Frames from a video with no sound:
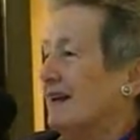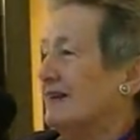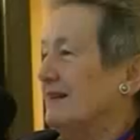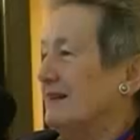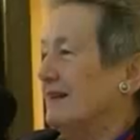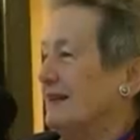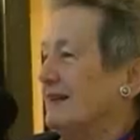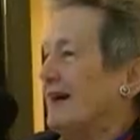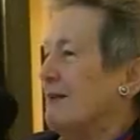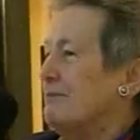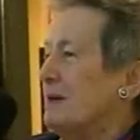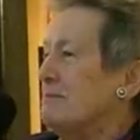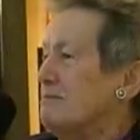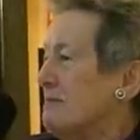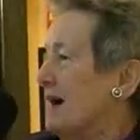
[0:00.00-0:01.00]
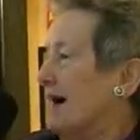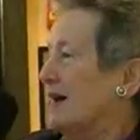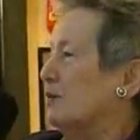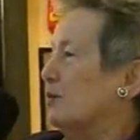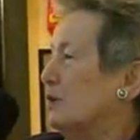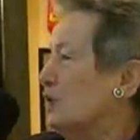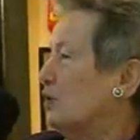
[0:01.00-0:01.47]
li, li abbia in
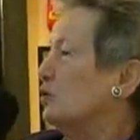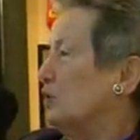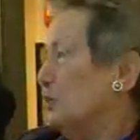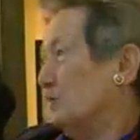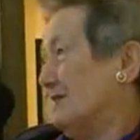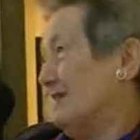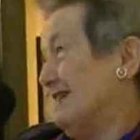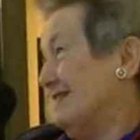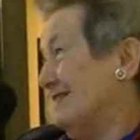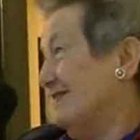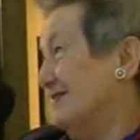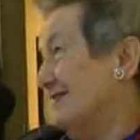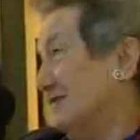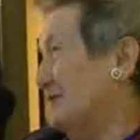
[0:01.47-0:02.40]
mano, li conosca.